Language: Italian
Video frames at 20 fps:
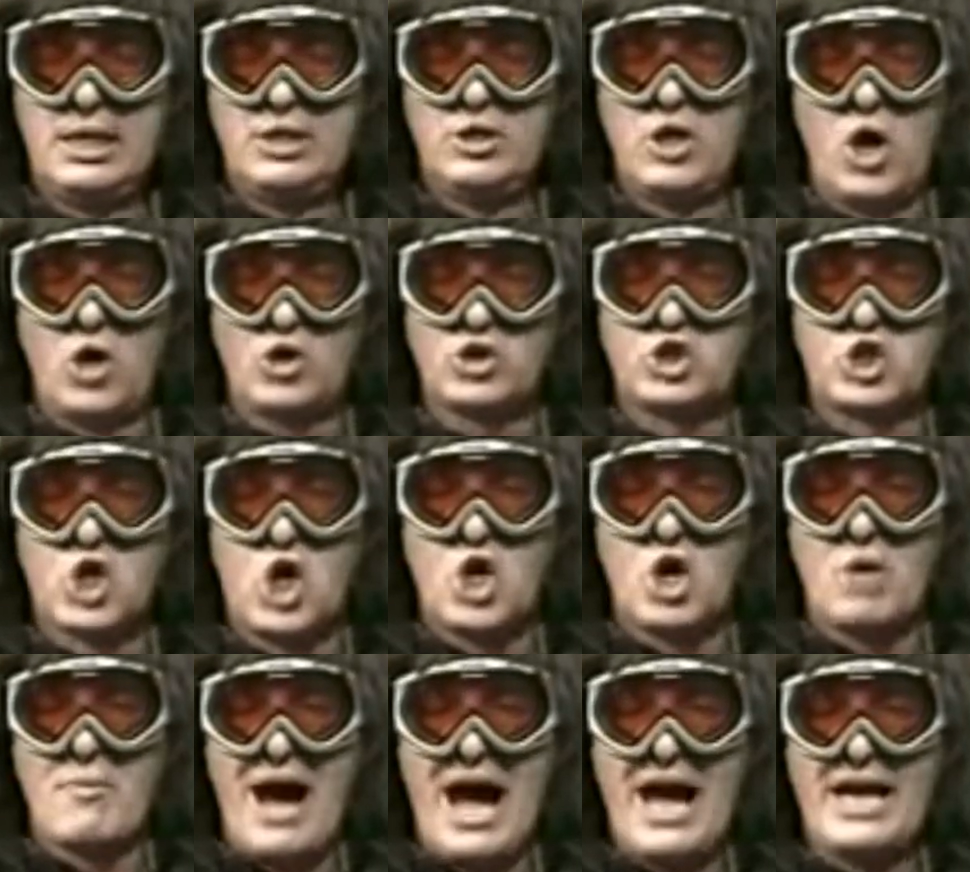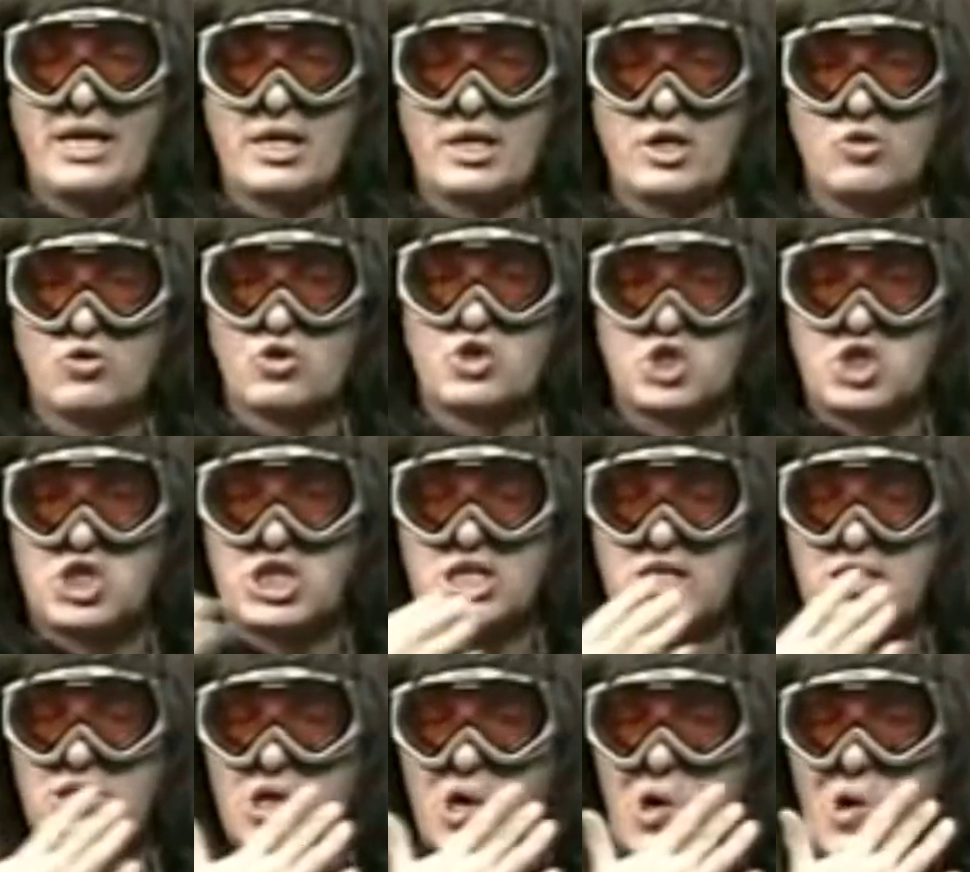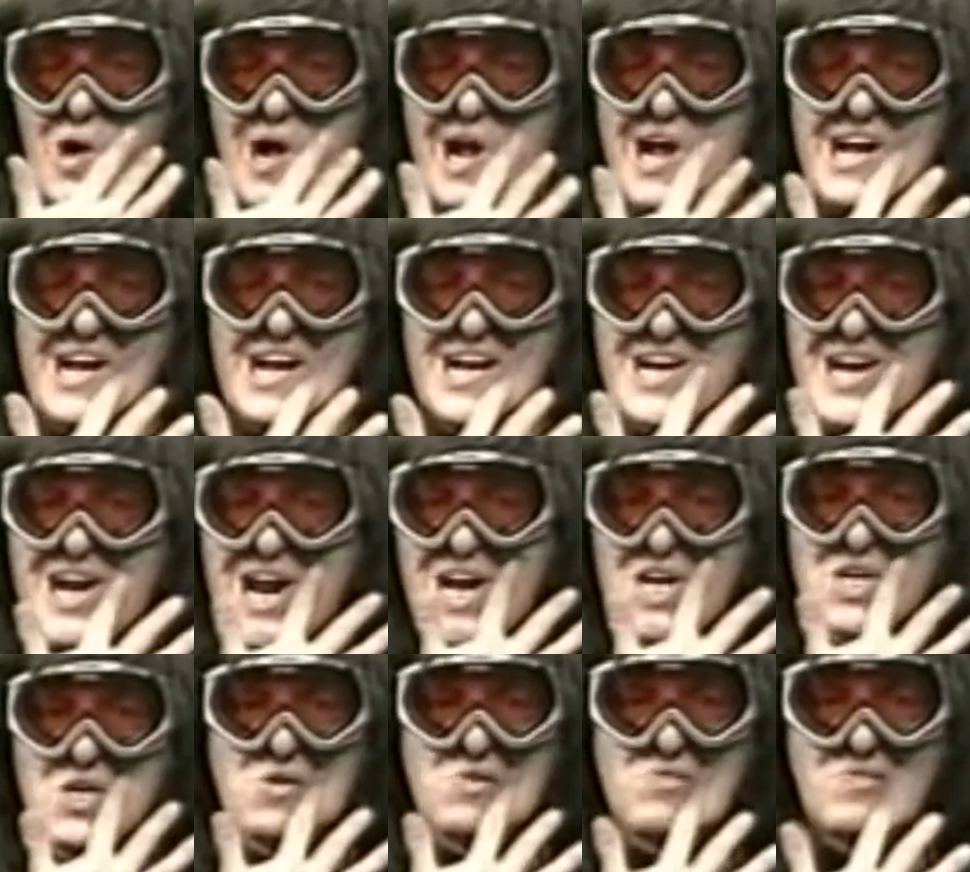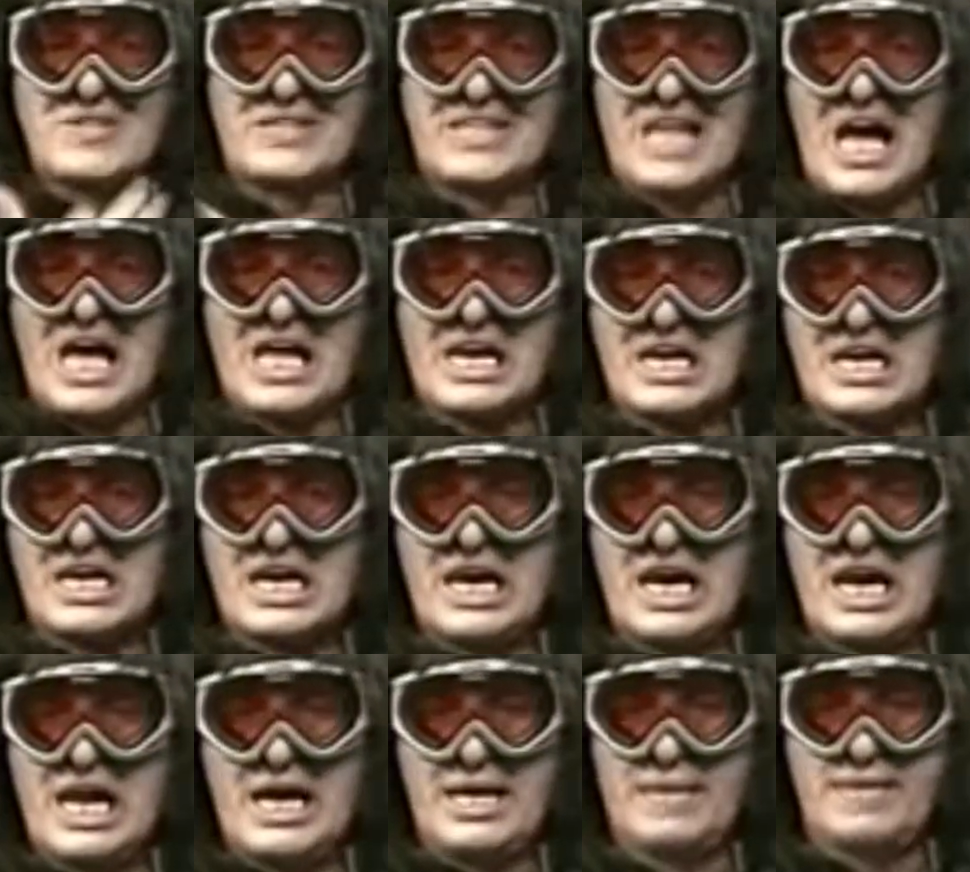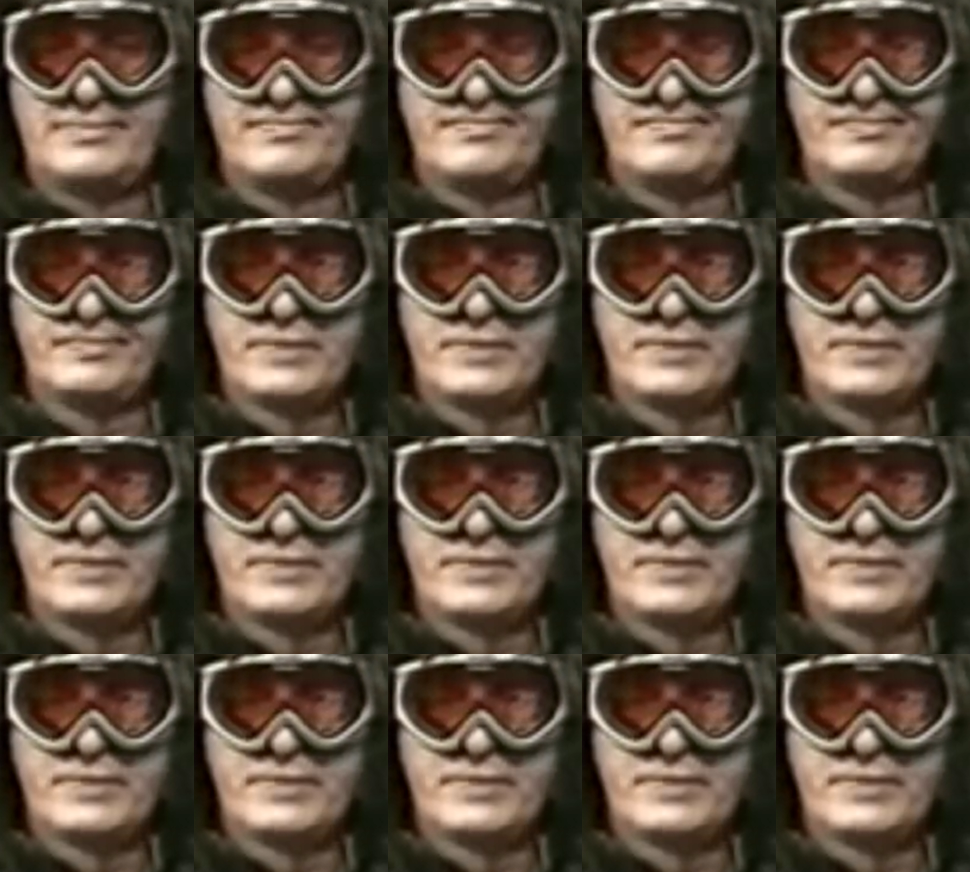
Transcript: non sono mai riuscito a raccontarla